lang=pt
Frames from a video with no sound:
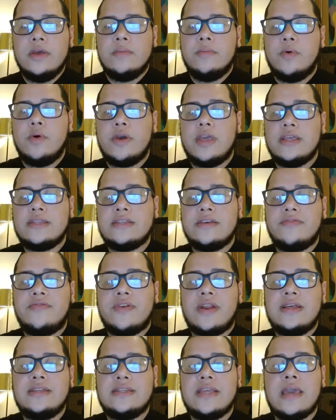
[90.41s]
porque essa
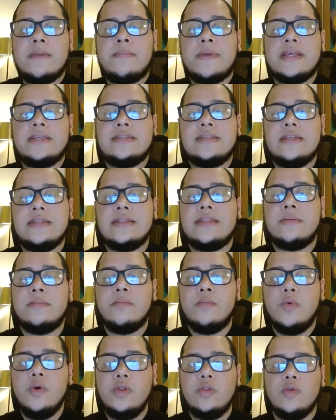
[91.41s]
frase representa
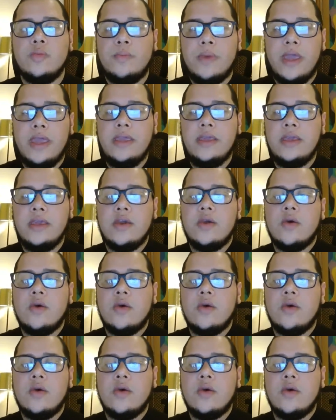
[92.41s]
muito bem